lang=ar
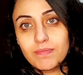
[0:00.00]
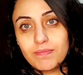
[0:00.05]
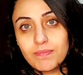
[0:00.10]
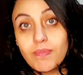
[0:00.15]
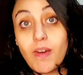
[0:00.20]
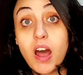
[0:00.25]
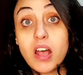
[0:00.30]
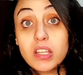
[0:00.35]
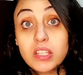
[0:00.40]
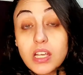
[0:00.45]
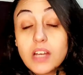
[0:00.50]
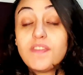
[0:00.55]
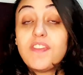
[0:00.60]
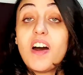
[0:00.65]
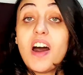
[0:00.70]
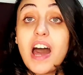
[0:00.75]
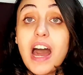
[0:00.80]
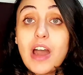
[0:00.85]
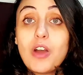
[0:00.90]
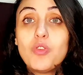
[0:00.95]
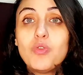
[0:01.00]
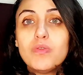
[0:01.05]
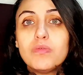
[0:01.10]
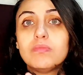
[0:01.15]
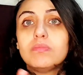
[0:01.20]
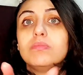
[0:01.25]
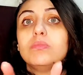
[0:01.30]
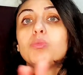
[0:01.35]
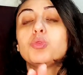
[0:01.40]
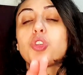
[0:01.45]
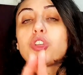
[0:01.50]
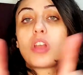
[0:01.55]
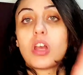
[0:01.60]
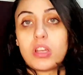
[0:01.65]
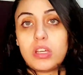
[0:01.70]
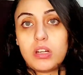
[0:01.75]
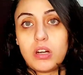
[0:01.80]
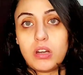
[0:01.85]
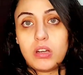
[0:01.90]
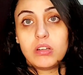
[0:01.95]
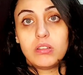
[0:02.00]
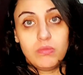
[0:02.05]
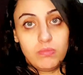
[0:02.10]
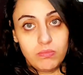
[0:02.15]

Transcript: مقصفه او مفطيرة